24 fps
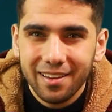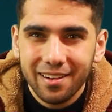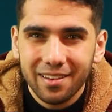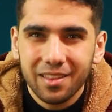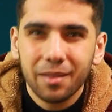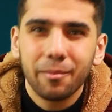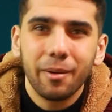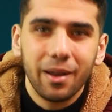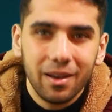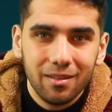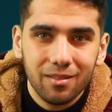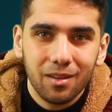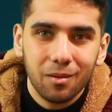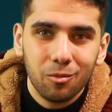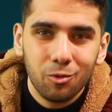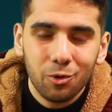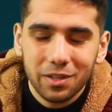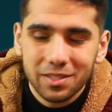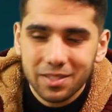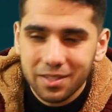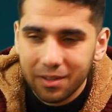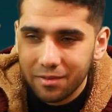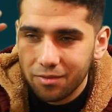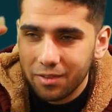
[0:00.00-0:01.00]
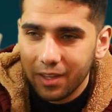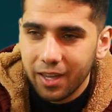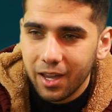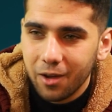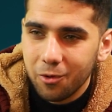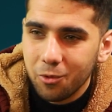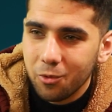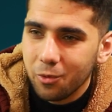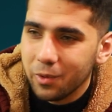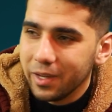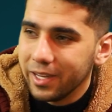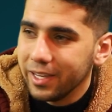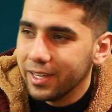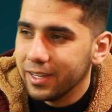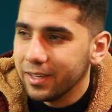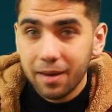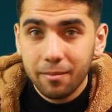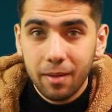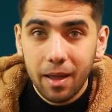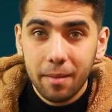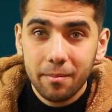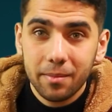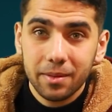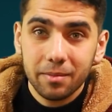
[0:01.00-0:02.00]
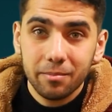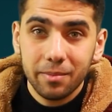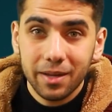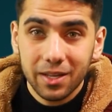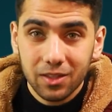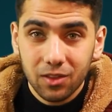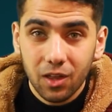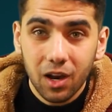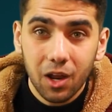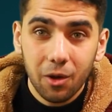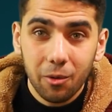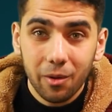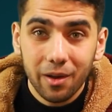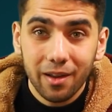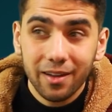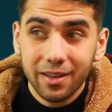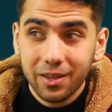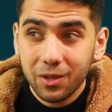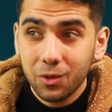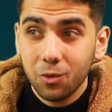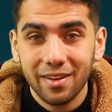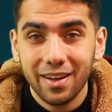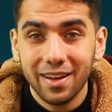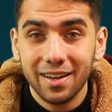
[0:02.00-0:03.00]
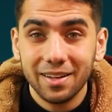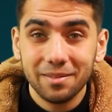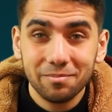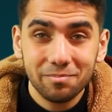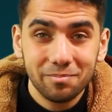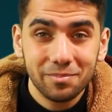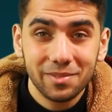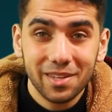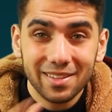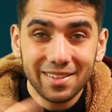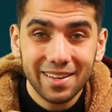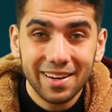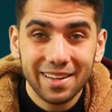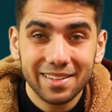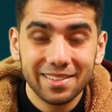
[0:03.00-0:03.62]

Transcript: اللي طبعا ليفربول خسر فيها وكان محمد بيحضرها وراي فصارت